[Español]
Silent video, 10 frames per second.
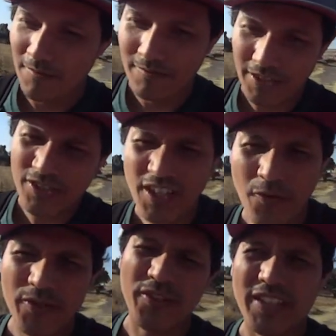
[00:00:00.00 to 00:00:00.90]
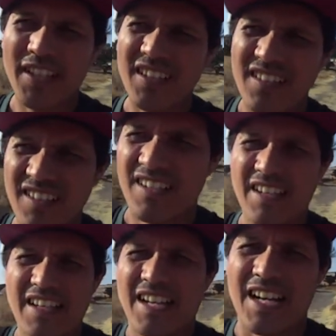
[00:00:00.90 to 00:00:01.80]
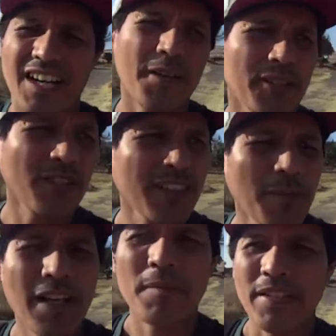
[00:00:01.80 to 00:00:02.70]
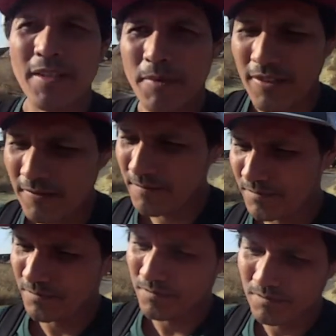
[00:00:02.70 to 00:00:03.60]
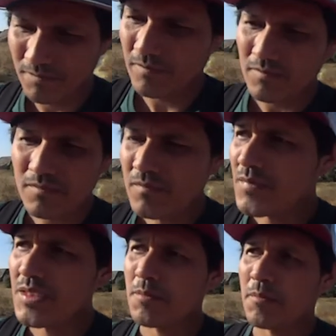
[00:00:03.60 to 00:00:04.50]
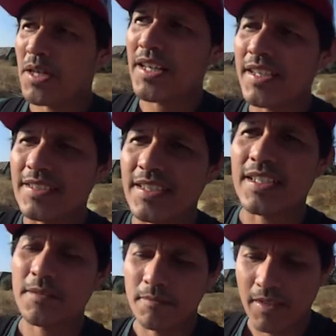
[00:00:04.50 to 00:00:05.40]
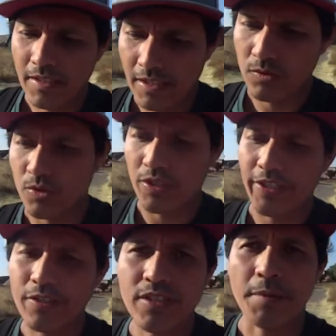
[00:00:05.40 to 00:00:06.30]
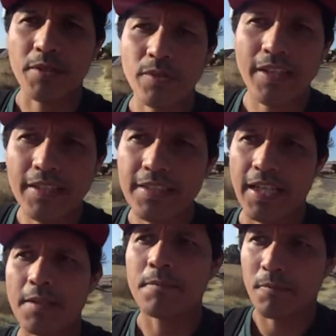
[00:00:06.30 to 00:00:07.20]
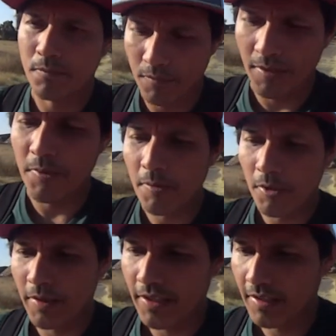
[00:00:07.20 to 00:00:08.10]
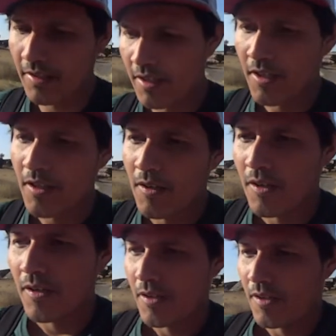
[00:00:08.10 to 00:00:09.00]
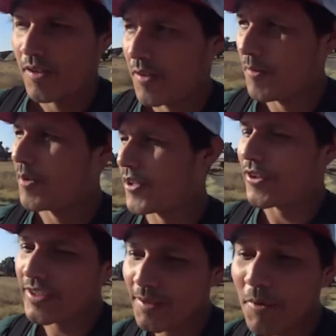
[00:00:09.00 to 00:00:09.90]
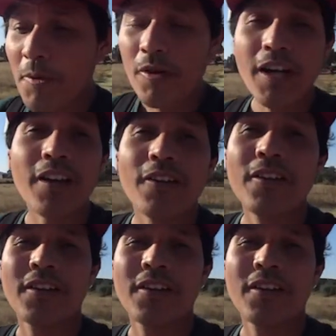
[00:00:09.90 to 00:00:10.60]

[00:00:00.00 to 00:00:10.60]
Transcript: De hecho que cuando ya acabe todo el tema de la pandemia, van a rezar a, sus horarios habituales y ahí podemos volver. Porque ahorita hemos volado.